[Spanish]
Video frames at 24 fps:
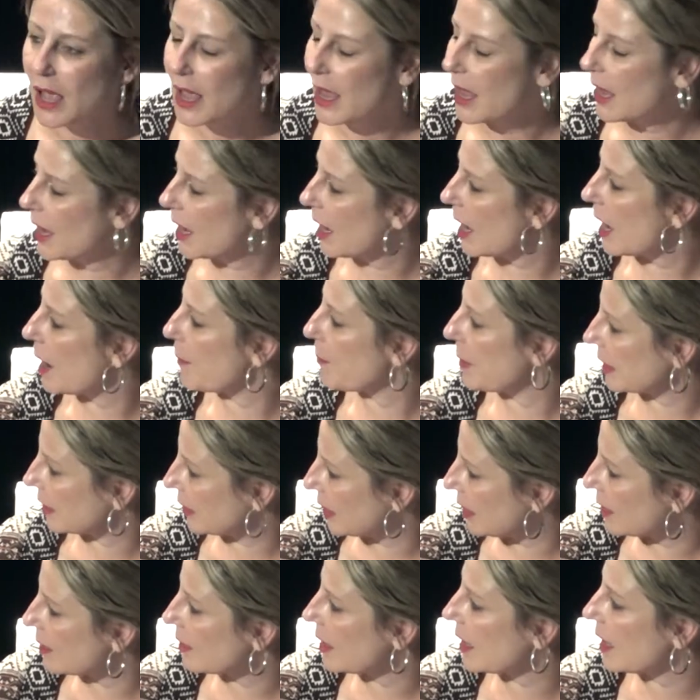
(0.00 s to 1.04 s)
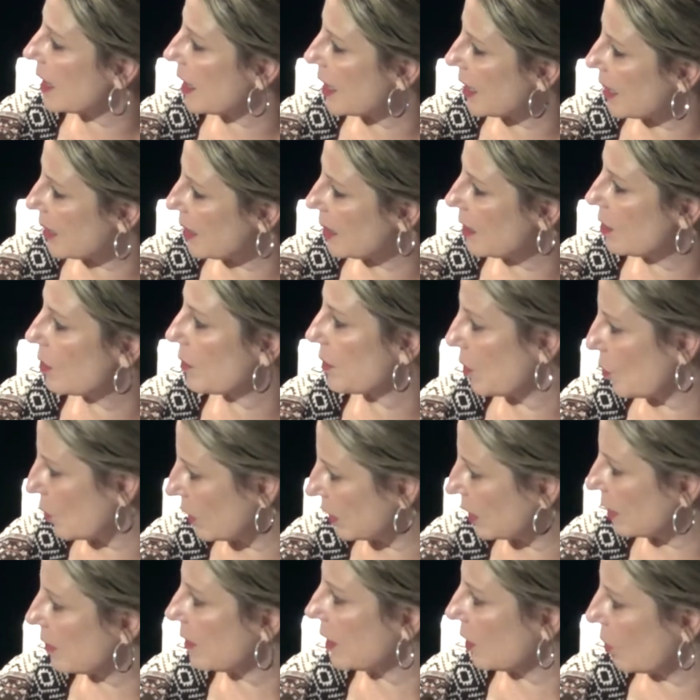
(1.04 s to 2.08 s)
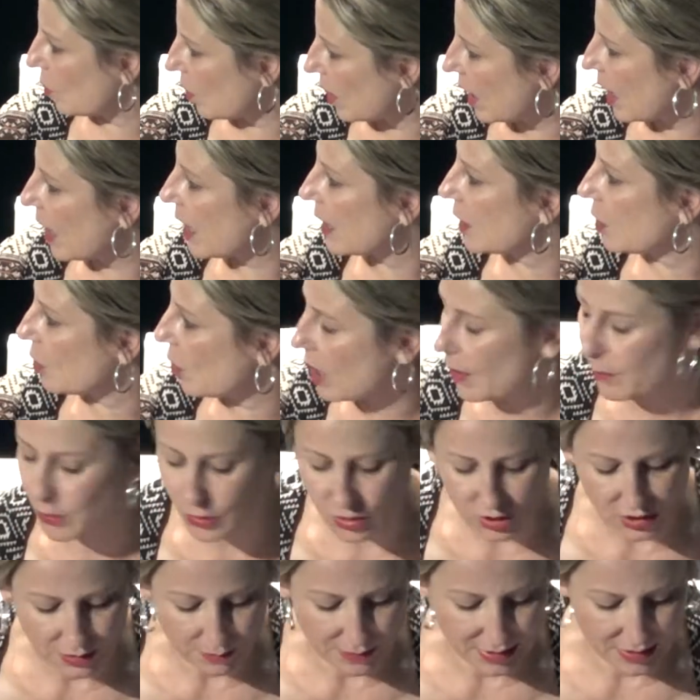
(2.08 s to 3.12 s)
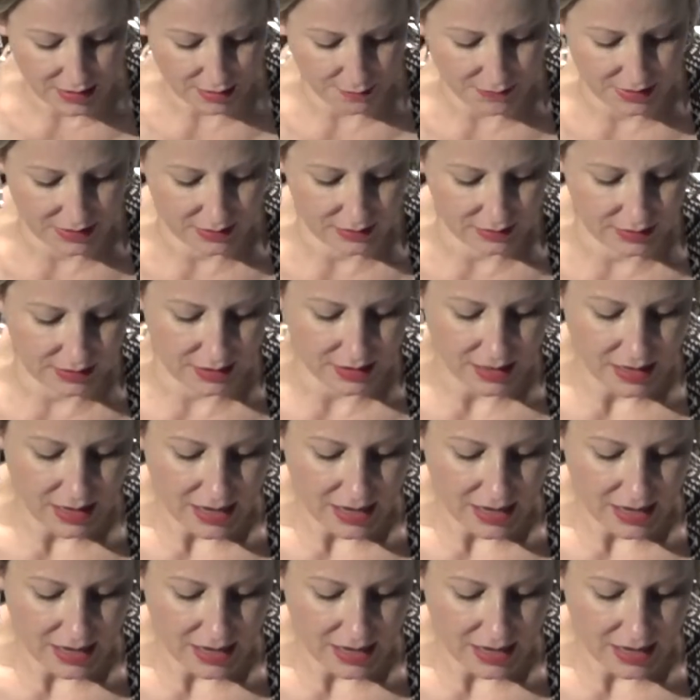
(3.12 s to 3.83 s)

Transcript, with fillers: eh, a partir de los 55 años aproximadamente.